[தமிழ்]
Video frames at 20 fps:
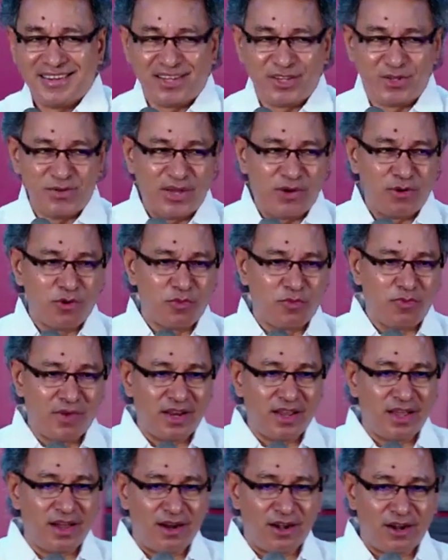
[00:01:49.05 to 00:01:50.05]
அதுவே ஒரு
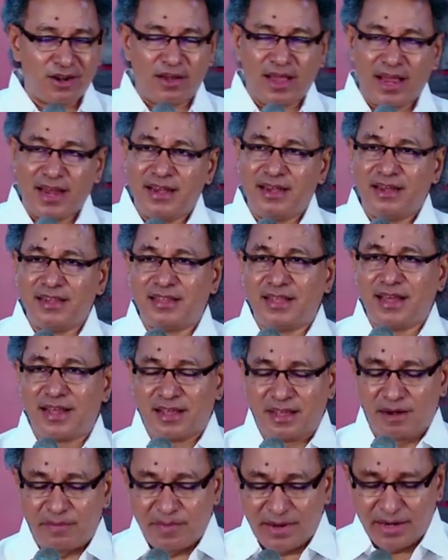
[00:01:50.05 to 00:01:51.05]
பெரிய ஆழம் அண்ட் தேர்
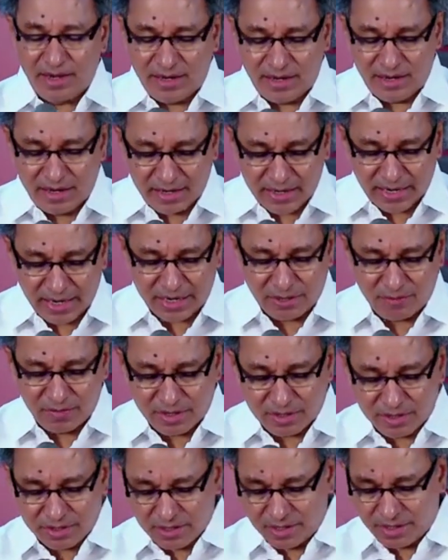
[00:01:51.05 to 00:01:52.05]
ஆர் மெனி
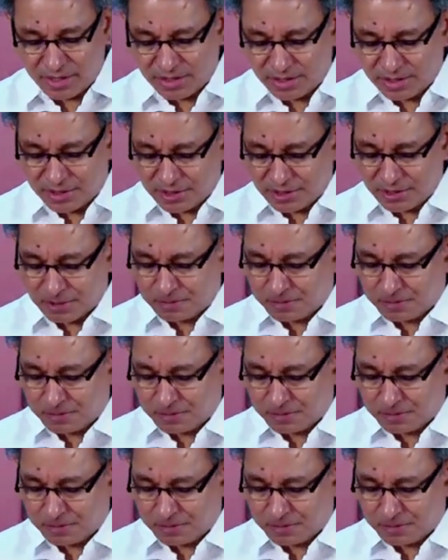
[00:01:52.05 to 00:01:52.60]
அட்வர்சரிஸ்